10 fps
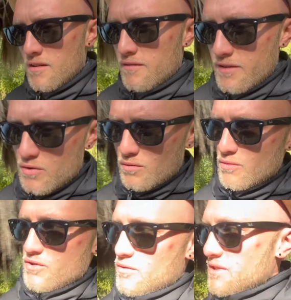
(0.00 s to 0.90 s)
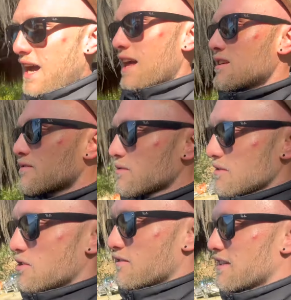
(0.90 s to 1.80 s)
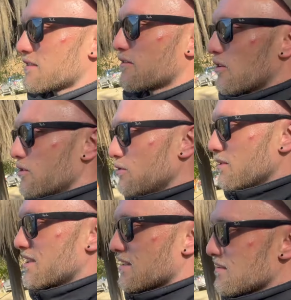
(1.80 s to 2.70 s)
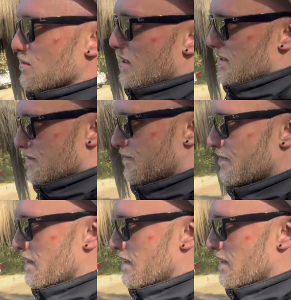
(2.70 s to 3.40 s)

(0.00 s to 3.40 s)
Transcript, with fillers: versuchen müssen, uns alles von unseren Schweizer Freunden übersetzen zu lassen.